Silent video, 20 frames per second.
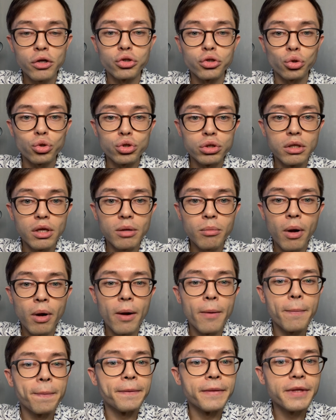созданным
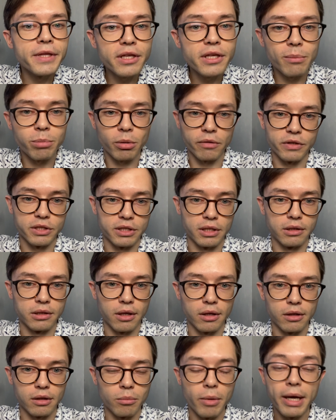
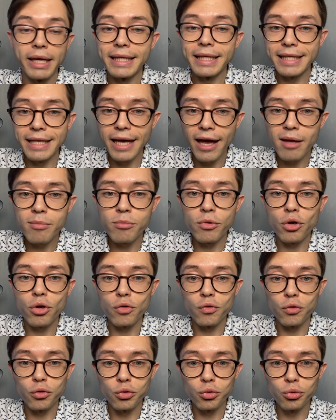непрофессионалом. Я имею
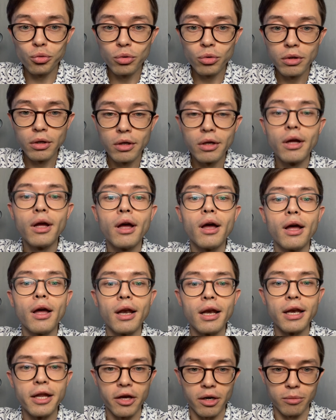в виду
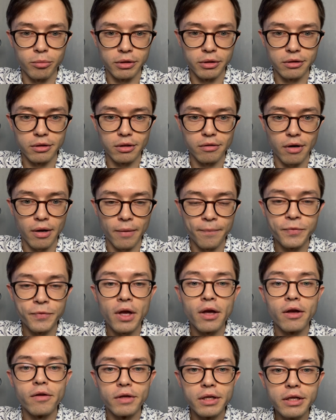Лермонтова,
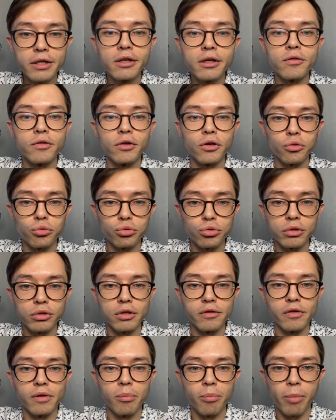великого
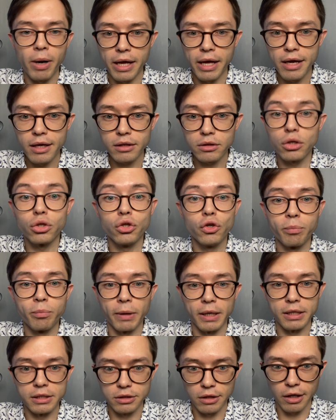русского поэта и
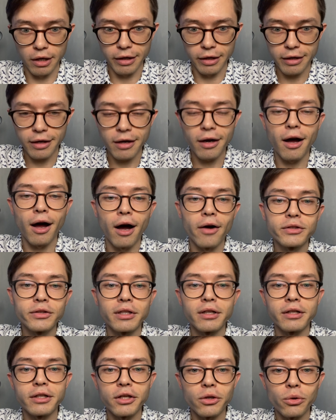прозаика,
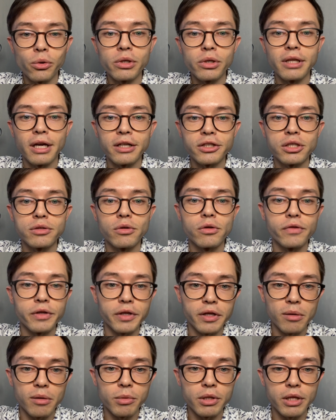автора героя нашего
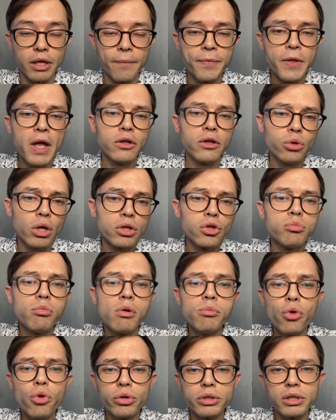времени. Ну, я
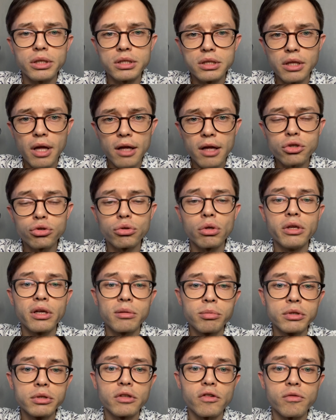думаю, многие знают, что
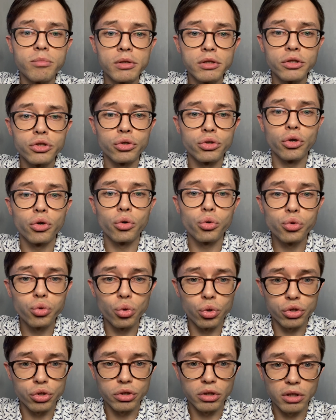Лермонтов был еще и
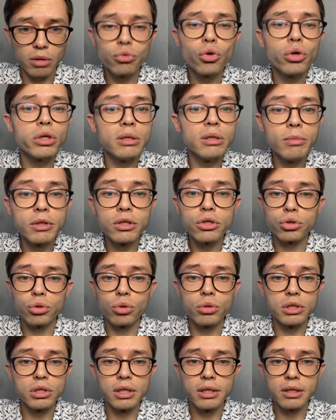художником, но ну, именно что
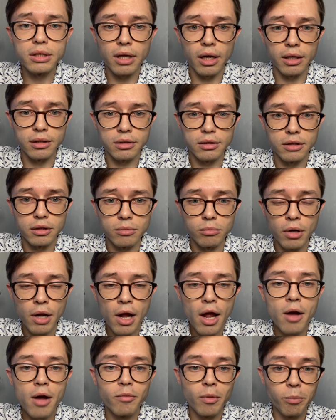дилетантом.
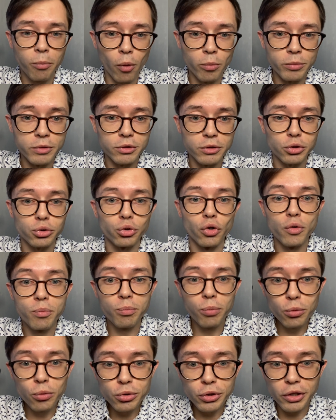Вы помните, что и
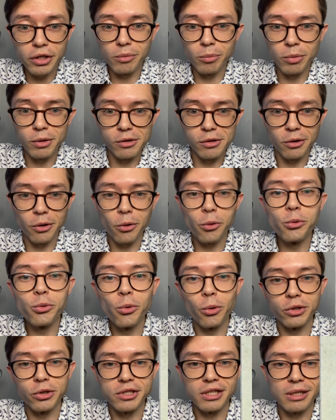Пушкин был
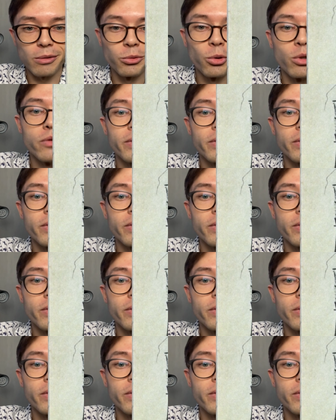художником, ну, или